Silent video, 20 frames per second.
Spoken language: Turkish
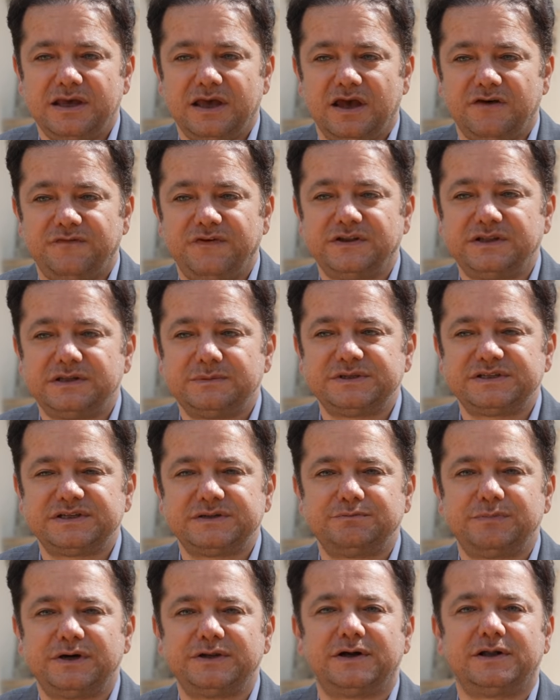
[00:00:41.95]

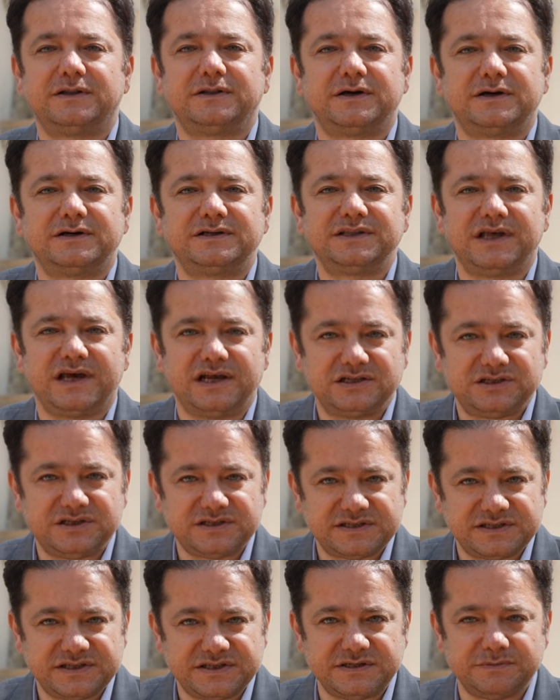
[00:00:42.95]
Efendimizin ben Allah'ın
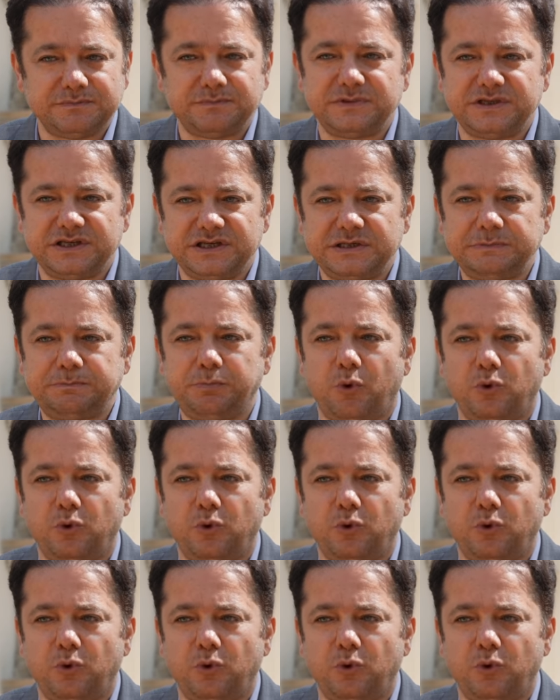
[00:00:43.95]
elçisiyim deyip